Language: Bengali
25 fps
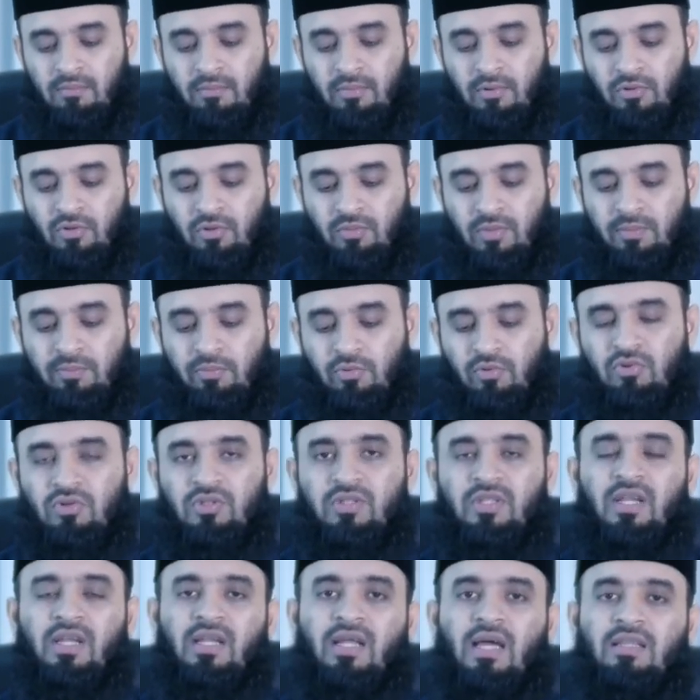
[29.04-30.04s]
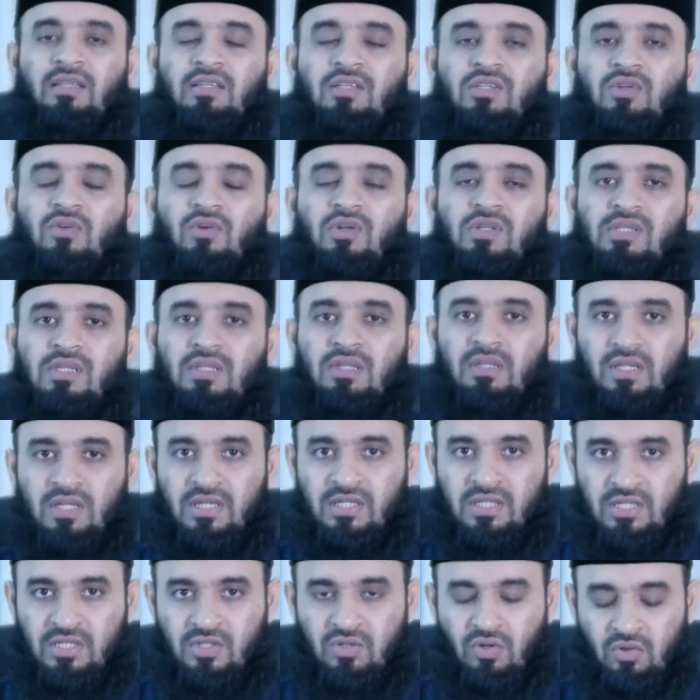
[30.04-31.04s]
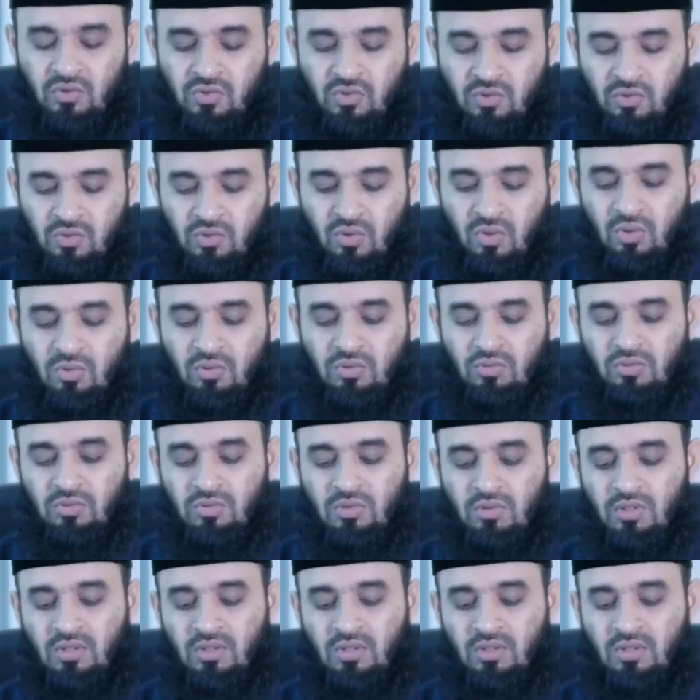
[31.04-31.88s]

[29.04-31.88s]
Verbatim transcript: প্রথমে পুরুষদেরকে আদেশ করেছেন দৃষ্টি সংযত করো